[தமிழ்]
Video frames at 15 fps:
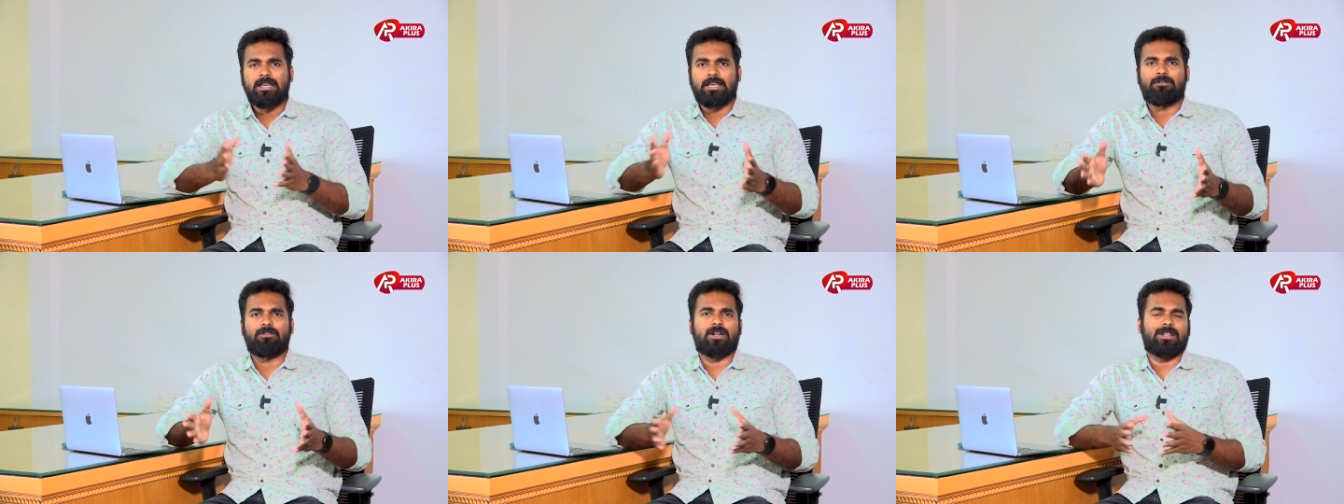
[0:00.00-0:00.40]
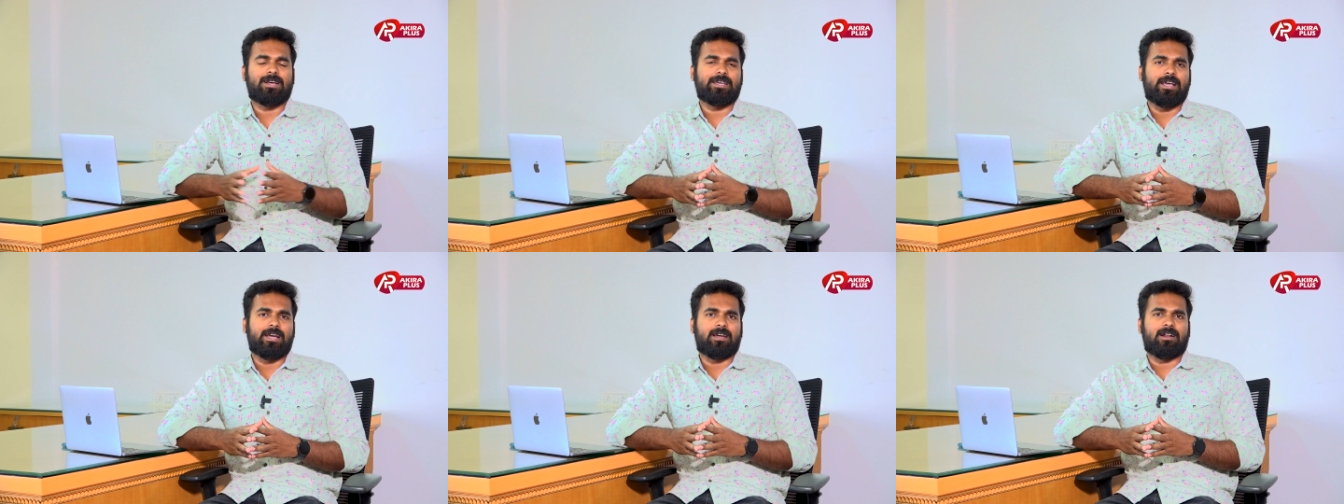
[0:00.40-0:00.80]
இவர்
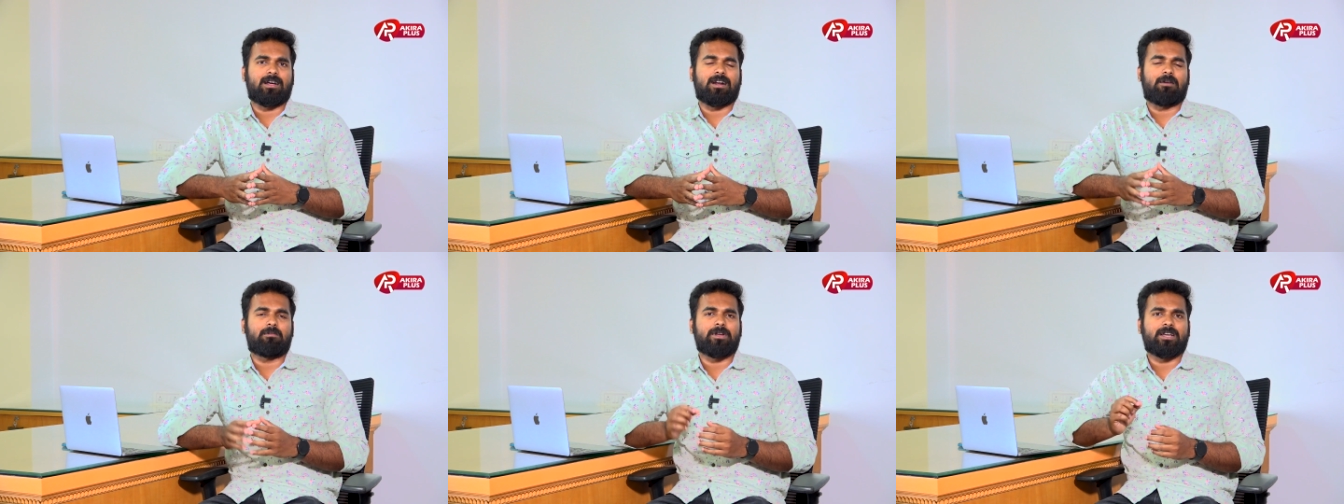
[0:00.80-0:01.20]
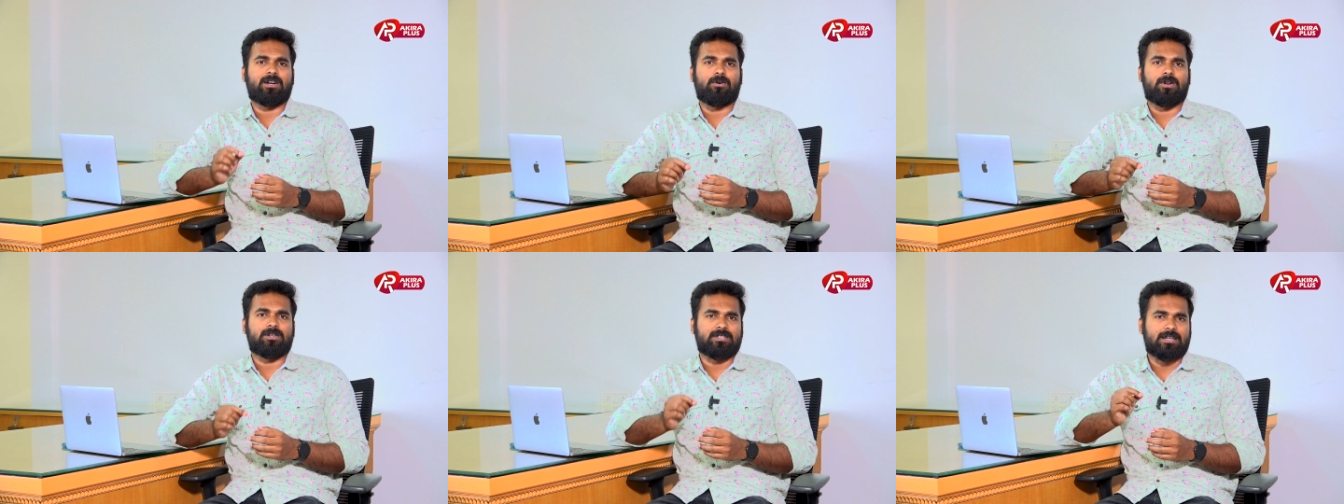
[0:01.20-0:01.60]
தான் இயக்குறாரு அப்படிங்கிற
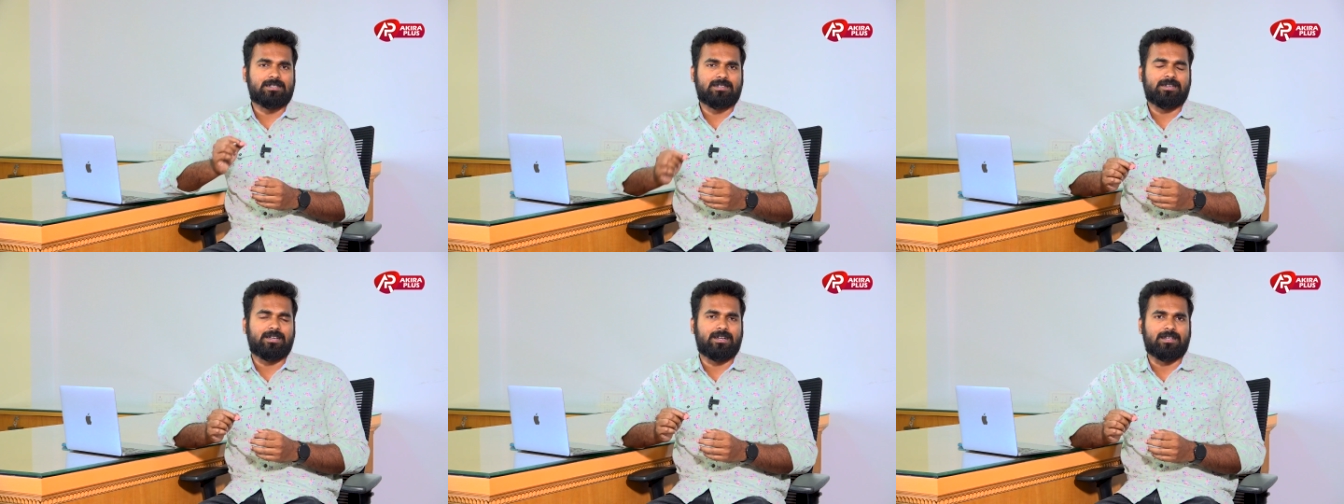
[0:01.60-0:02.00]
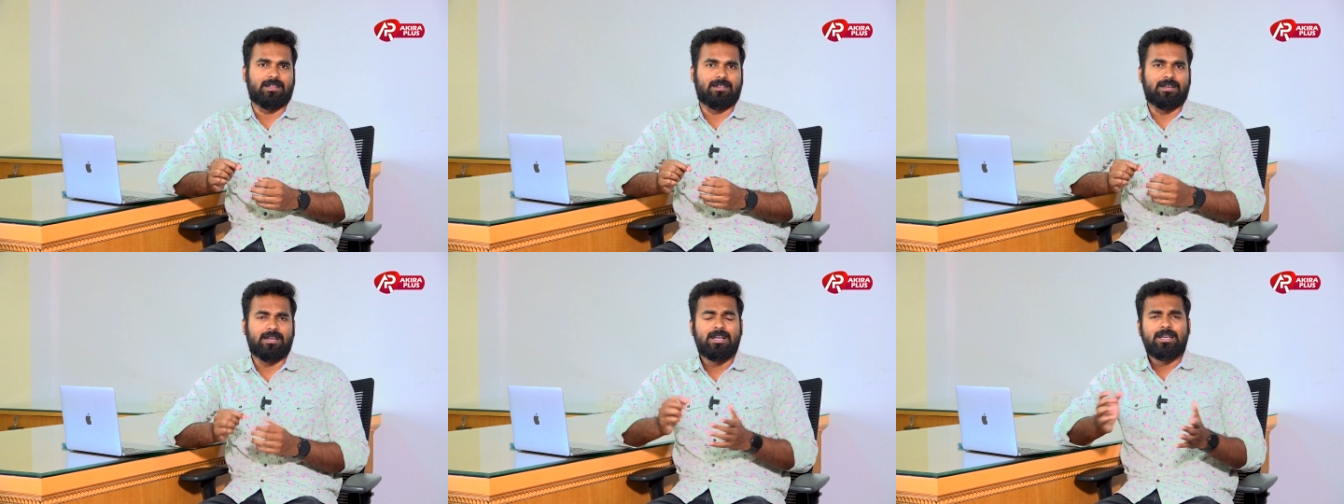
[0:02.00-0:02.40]
ஒரு சர்ச்சையும்
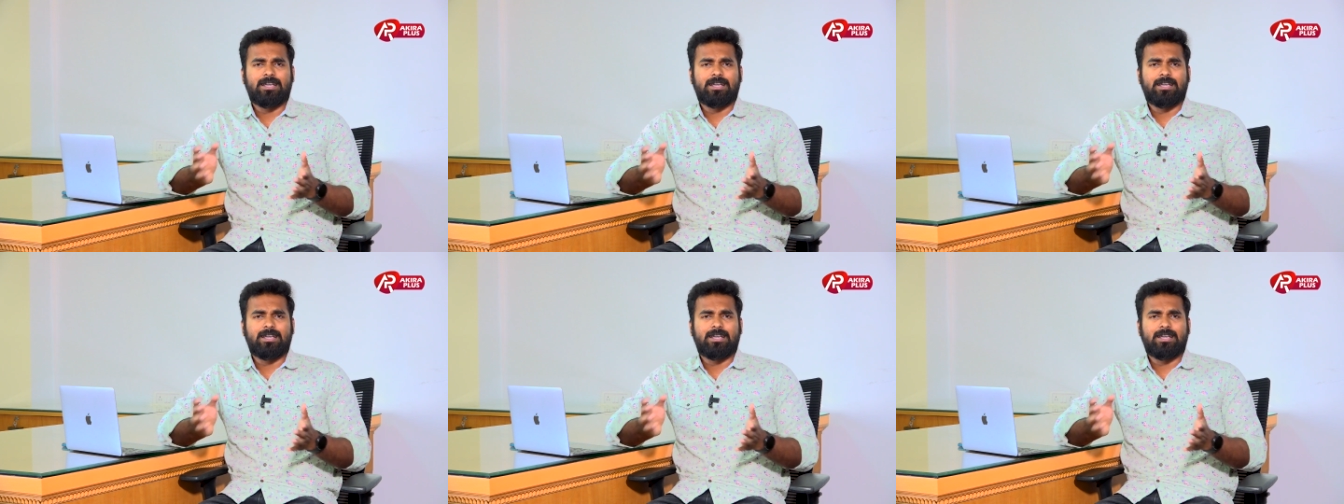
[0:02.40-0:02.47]
எழுந்தது